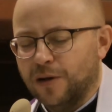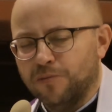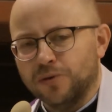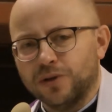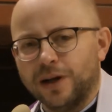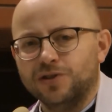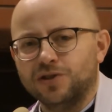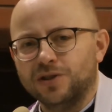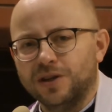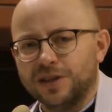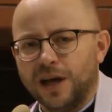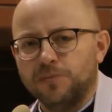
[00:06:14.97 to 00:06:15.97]

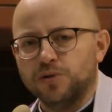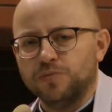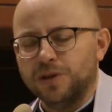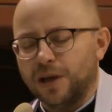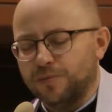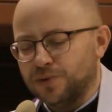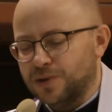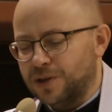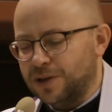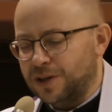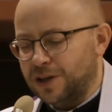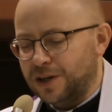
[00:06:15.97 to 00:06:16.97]
potężnie zabrzmi na
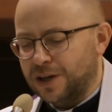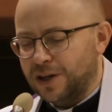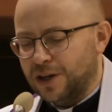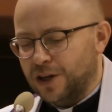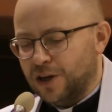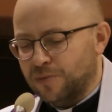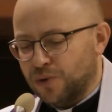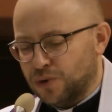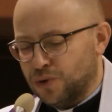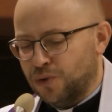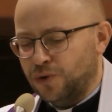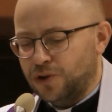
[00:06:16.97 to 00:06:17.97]
pustyni:
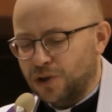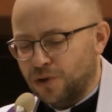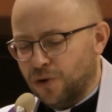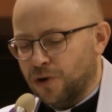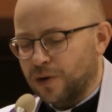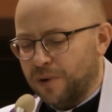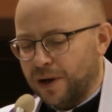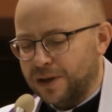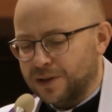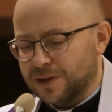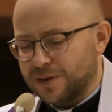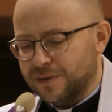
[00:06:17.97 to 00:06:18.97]
Prostujcie drogę
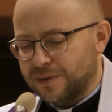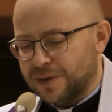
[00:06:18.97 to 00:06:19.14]
Pańską.